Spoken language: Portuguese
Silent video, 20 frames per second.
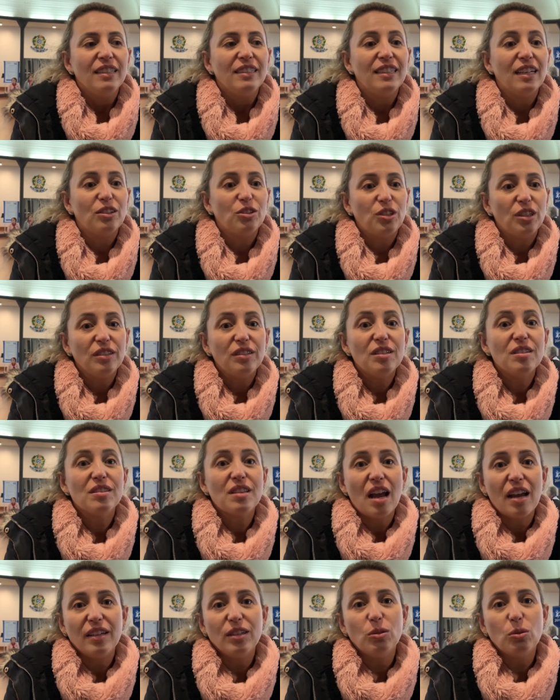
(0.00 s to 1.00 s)
E a gente
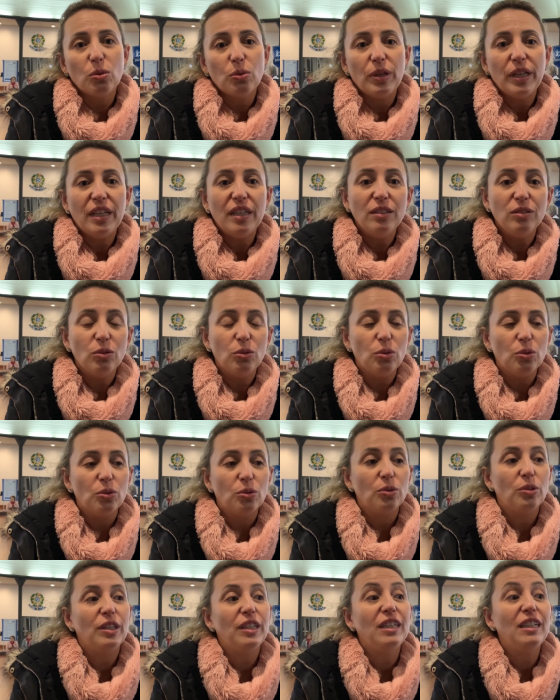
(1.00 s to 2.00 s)
está
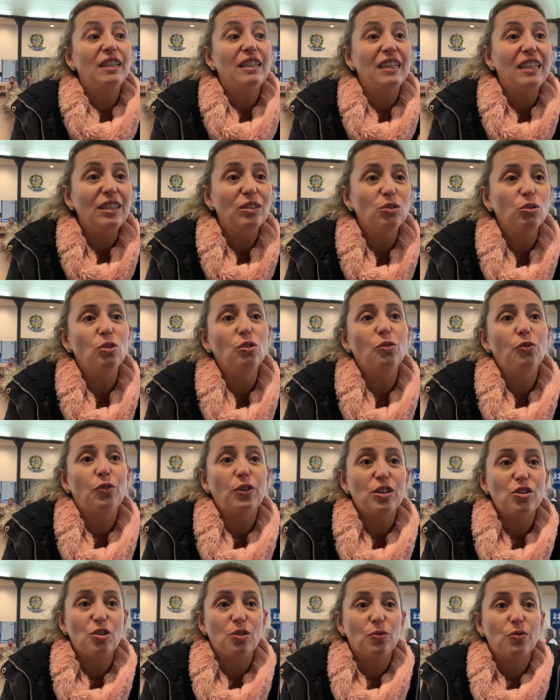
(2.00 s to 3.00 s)
incluindo e indo num
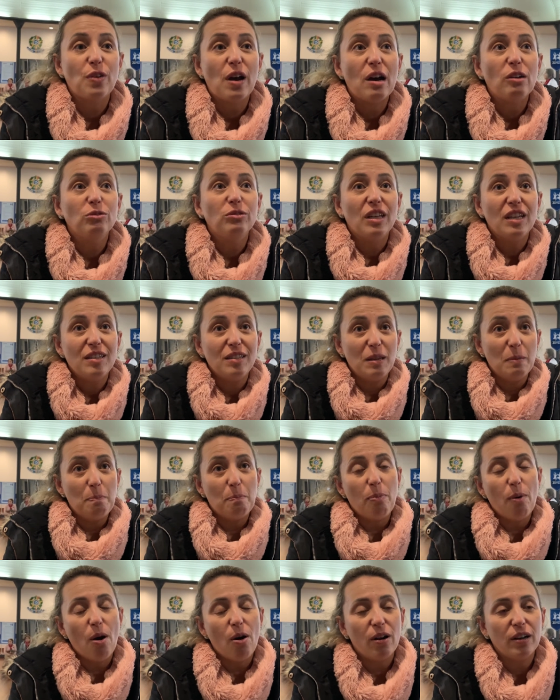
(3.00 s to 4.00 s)
festival desse
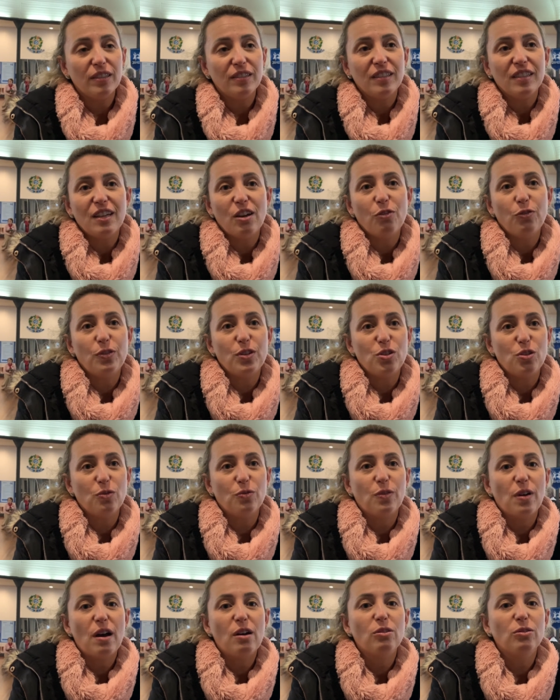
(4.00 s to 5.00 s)
porte, que é o
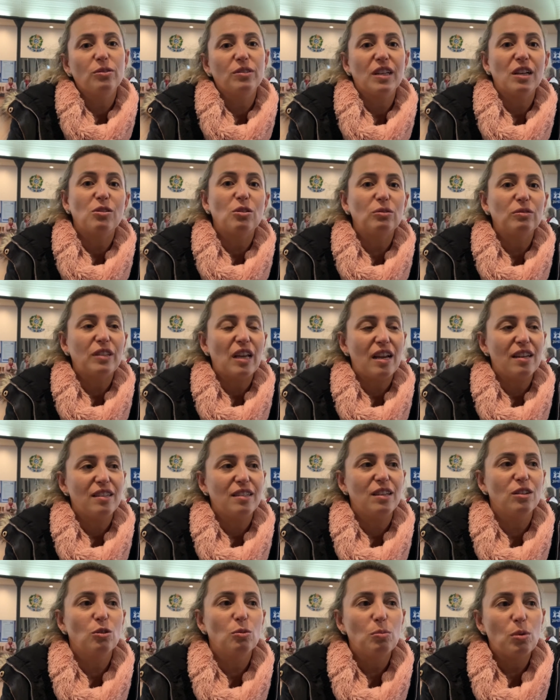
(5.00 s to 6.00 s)
festival que
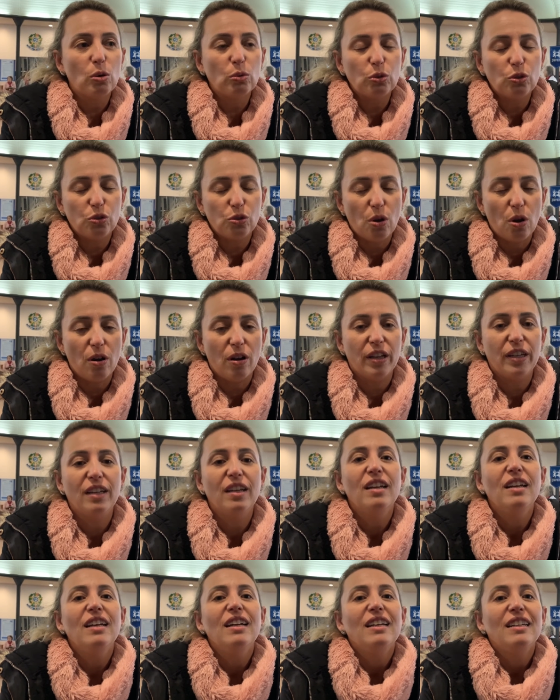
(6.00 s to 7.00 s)
acontece no Bolsói,
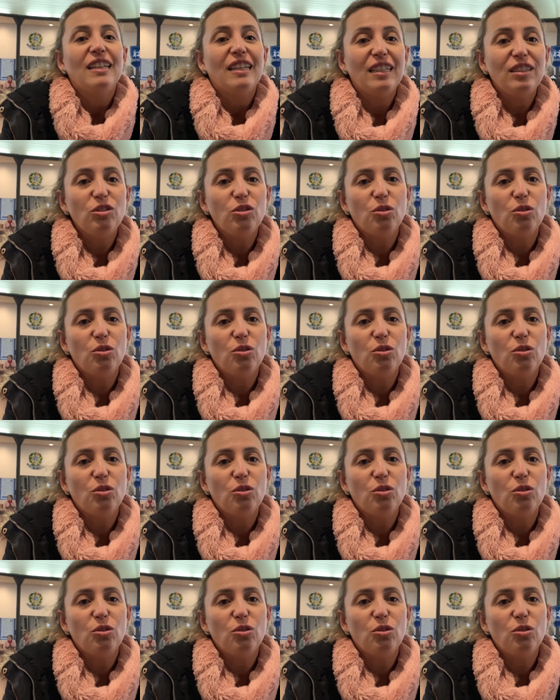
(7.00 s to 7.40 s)
em